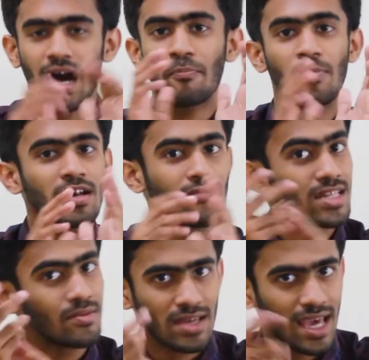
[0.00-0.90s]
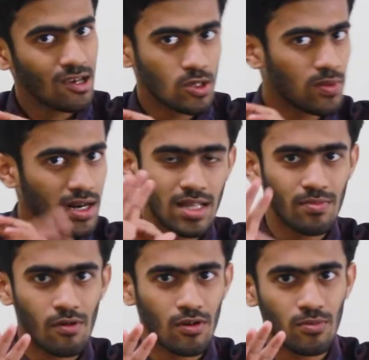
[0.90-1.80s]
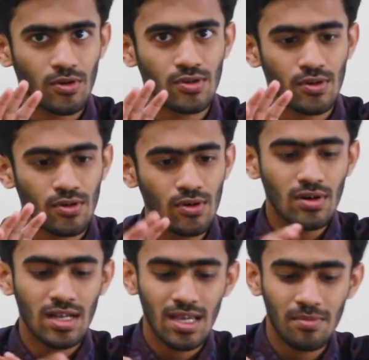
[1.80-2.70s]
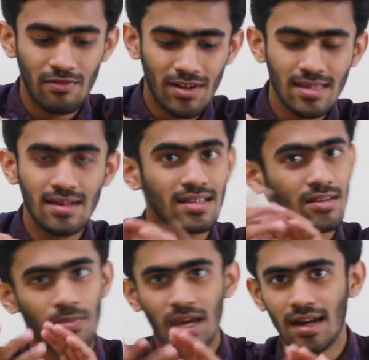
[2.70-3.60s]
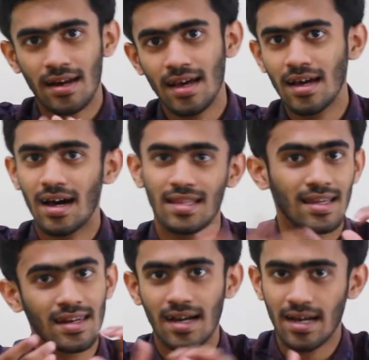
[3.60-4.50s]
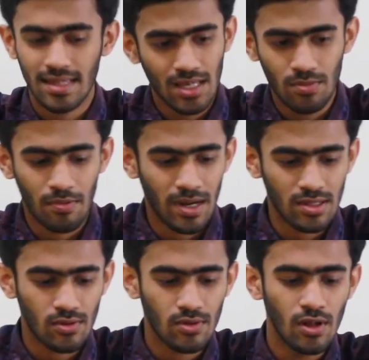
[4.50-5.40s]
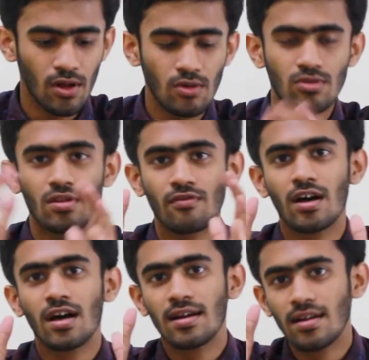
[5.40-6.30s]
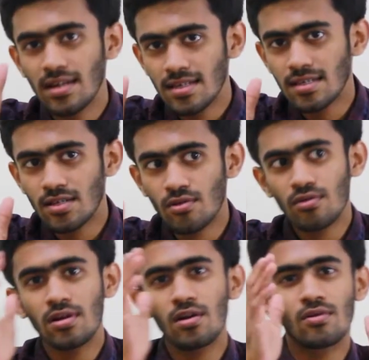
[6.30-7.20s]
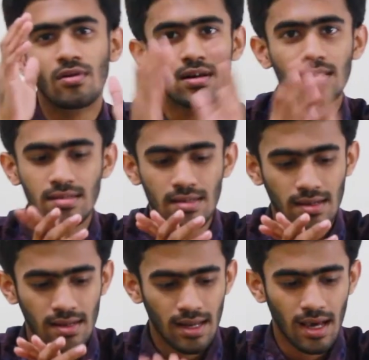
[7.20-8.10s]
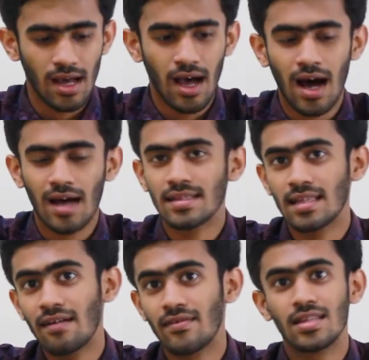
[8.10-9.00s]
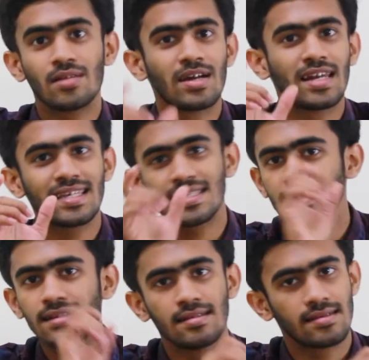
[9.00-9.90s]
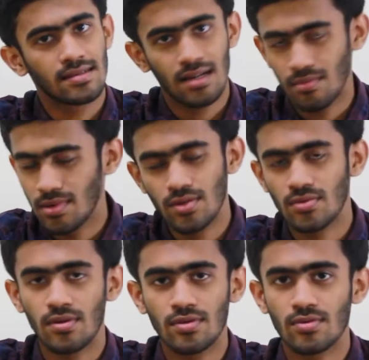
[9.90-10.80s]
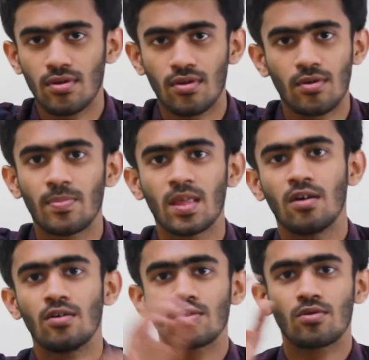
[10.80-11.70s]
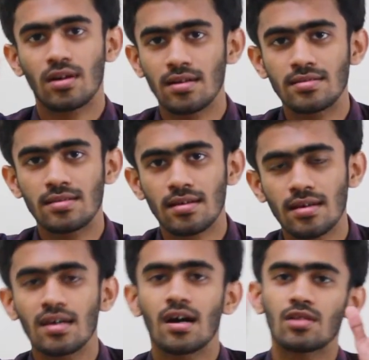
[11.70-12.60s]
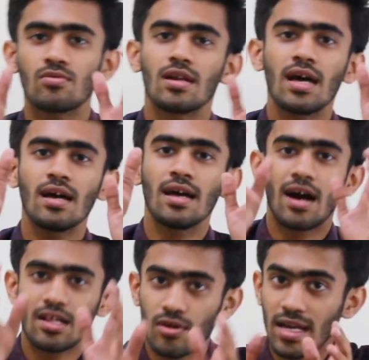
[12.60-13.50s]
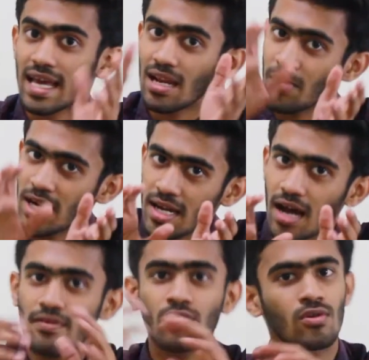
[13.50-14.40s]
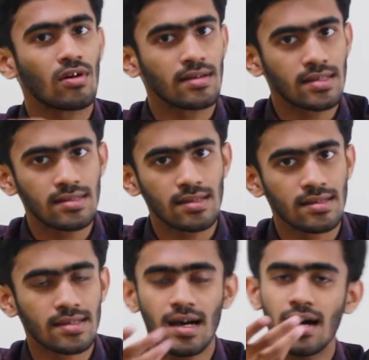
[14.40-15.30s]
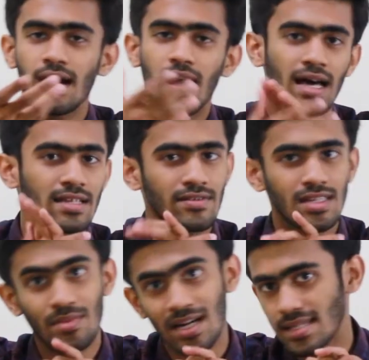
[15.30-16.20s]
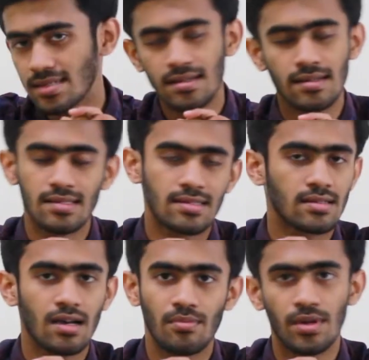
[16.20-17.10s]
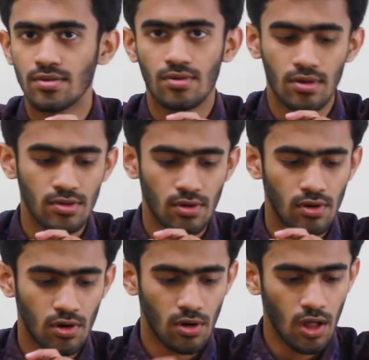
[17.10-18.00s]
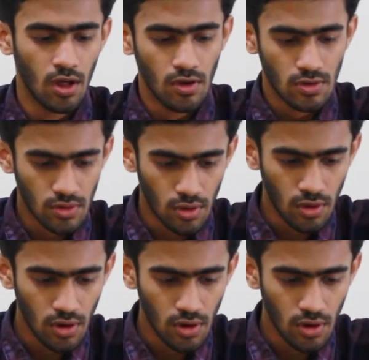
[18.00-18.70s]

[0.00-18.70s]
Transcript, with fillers: அப் அண்ட் வந்து நம்ம ஏன் யூஸ் பண்ணலாம் இப்போ உங்களுக்கு புரிஞ்சிருக்கும் இப்படி வந்திருக்கிறதுக்கு பேர் என்ன அது என்னங்கிறதையும் இப்போ பார்த்துருவோம் ஸோ இந்த லிஸ்ட்டுக்குள்ளே இன்னொரு லிஸ்ட் இருக்குல்ல அதுதான் வந்து நம்ம நெஸ்டட் லிஸ்ட் அப்படின்னு சொல்லிட்டு சொல்கிறோம் ஸோ ஒரு லிஸ்ட் இருக்குது அது உள்ள அதோட எலமெண்ட்டாகவே இன்னொரு லிஸ்ட் இருந்துச்சுன்னா அதை வந்து நம்ம நெஸ்டட் லிஸ்ட் அப்படின்னு சொல்லிட்டு சொல்கிறோம் ஸோ